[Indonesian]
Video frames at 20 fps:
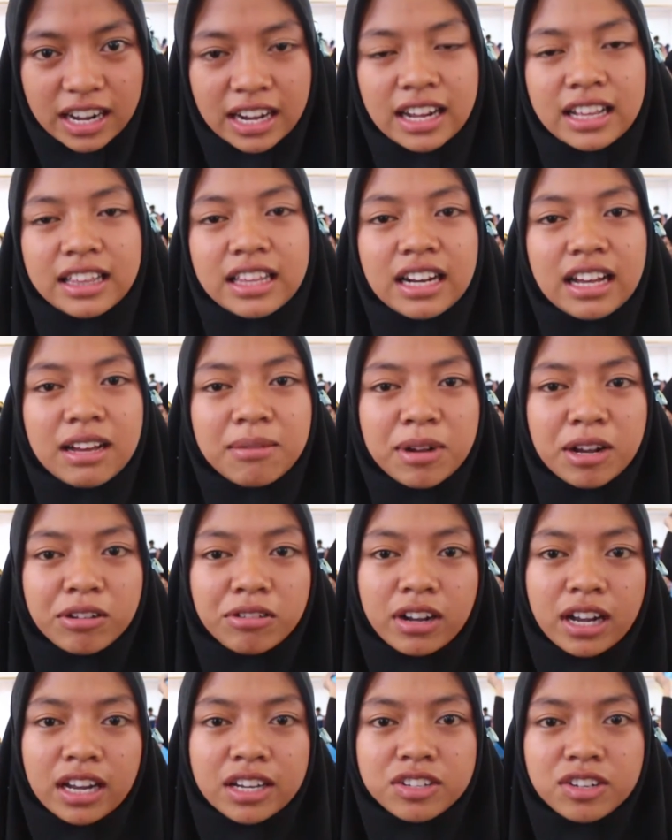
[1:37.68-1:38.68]
karena telah
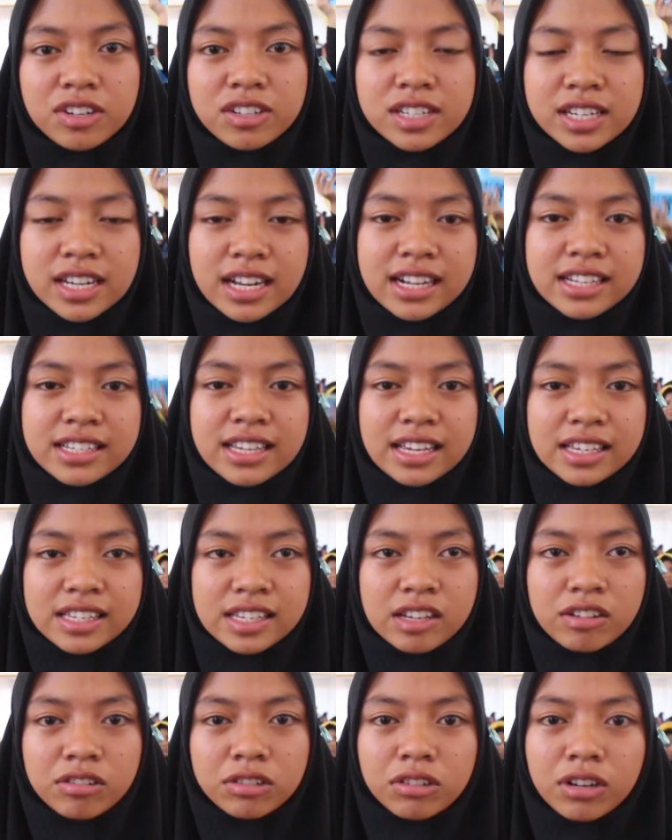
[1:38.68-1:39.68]
melakukan
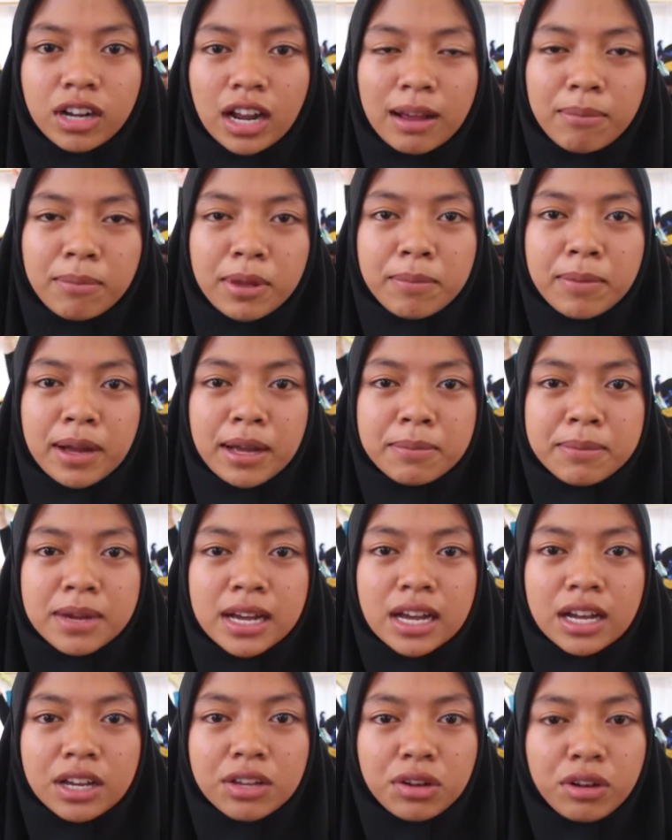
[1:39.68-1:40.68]
sosialisasi untuk kami
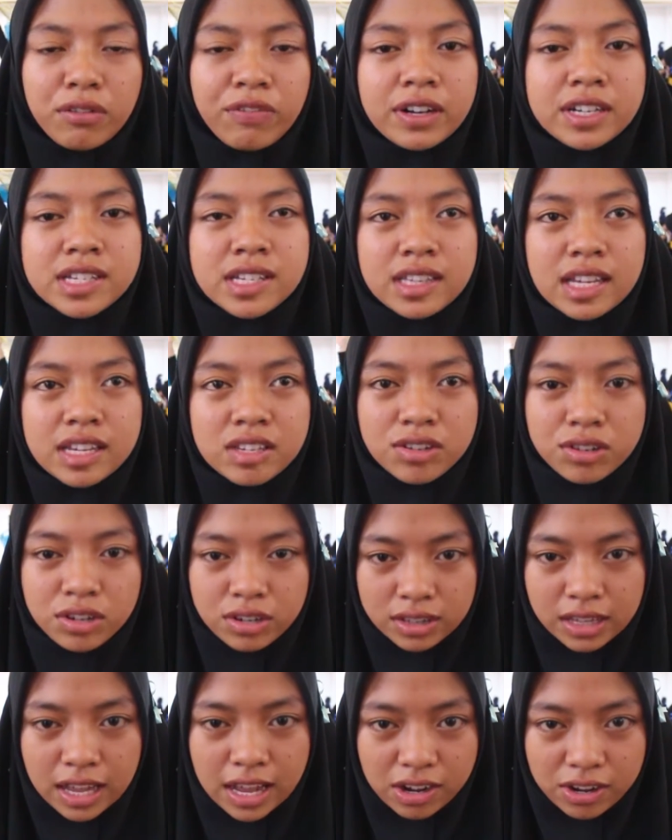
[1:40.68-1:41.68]
maba Universitas
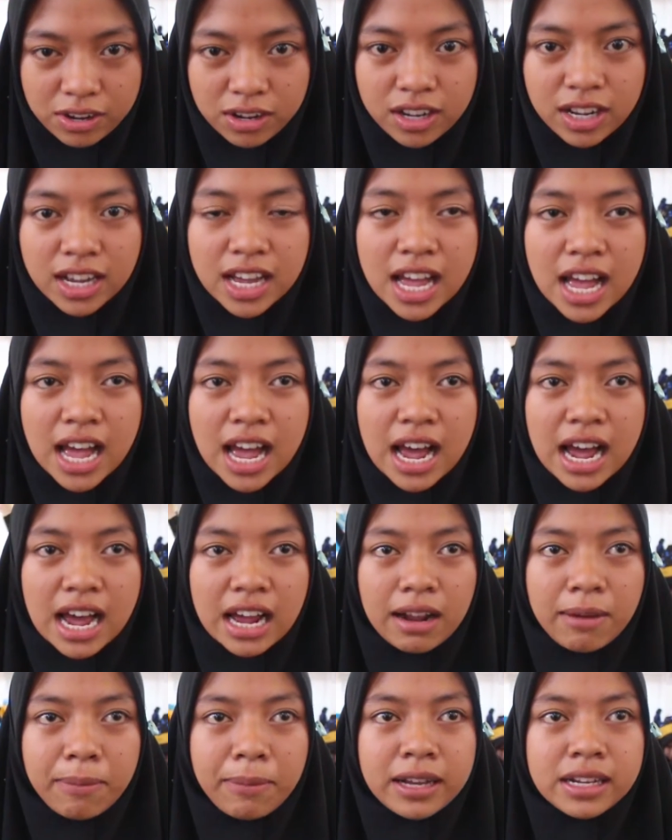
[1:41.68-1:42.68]
Gorontalo.
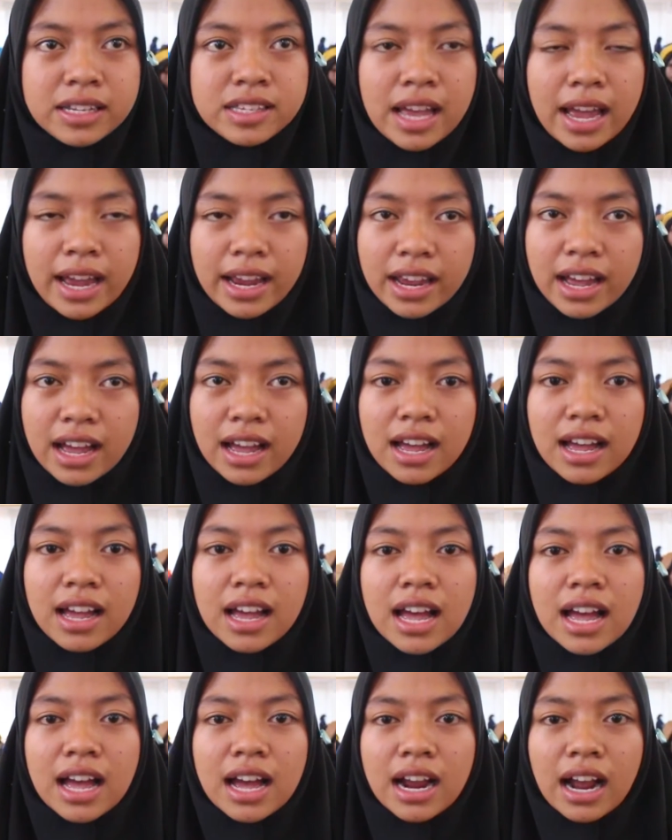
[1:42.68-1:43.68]
Harapannya
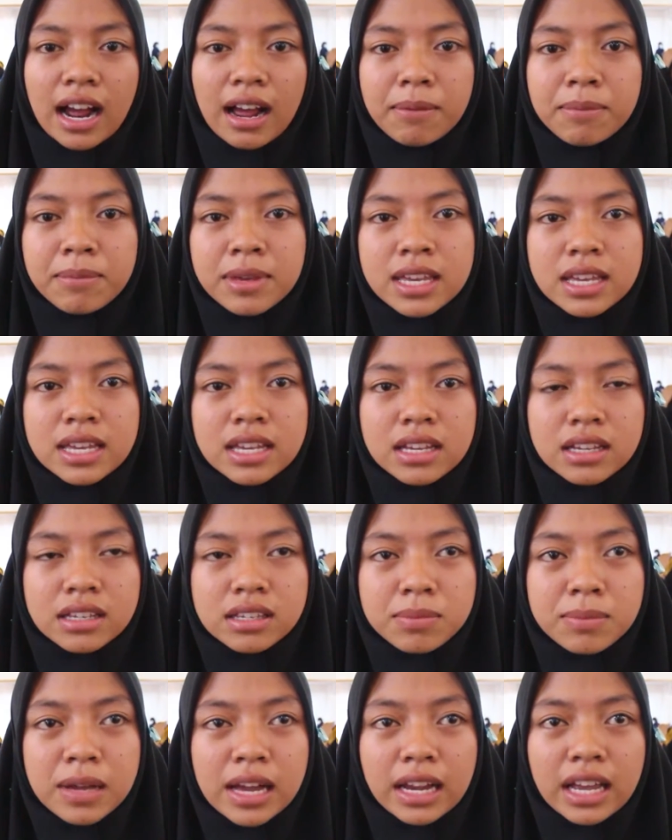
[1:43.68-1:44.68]
kami
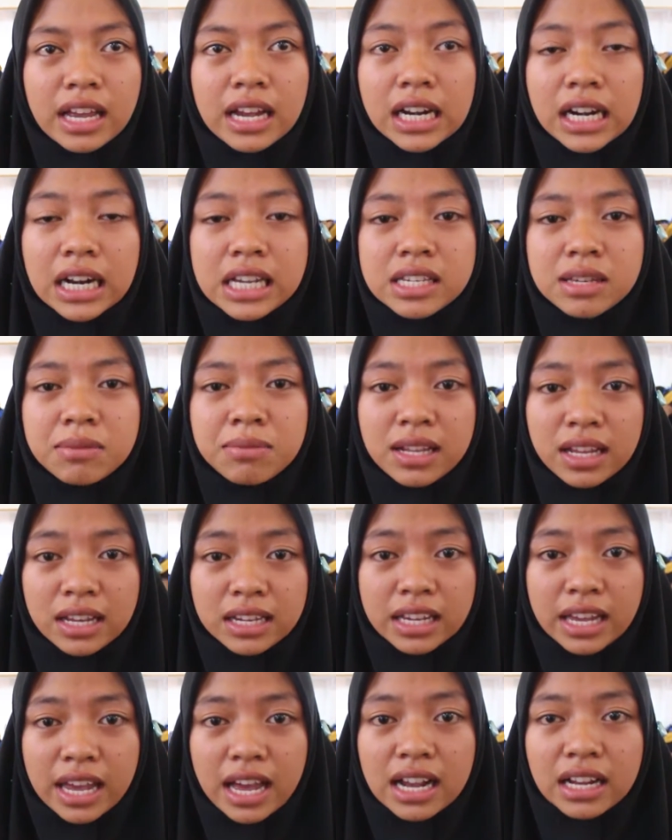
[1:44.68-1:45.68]
iya, sebagai
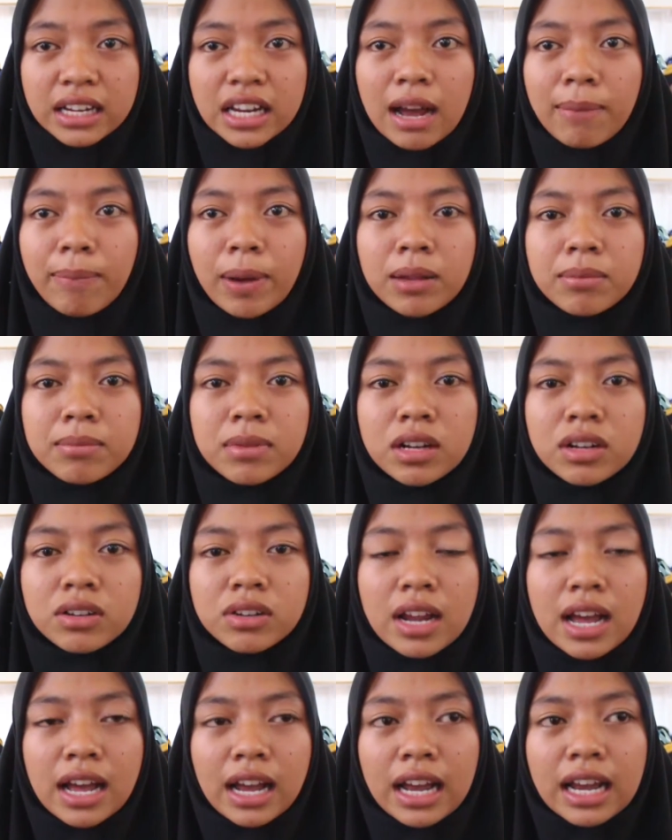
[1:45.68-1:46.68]
graduatnya dapat
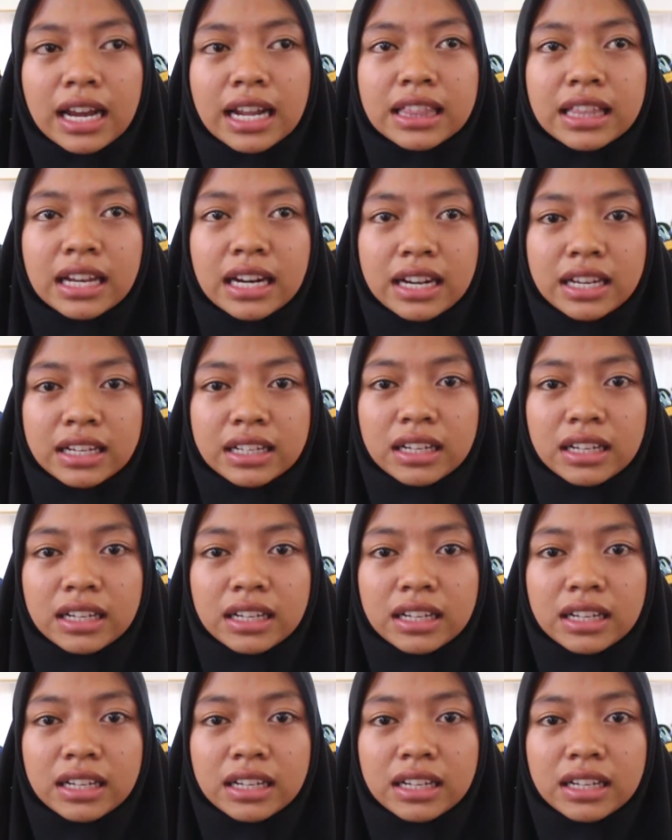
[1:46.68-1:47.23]
menggunakan internet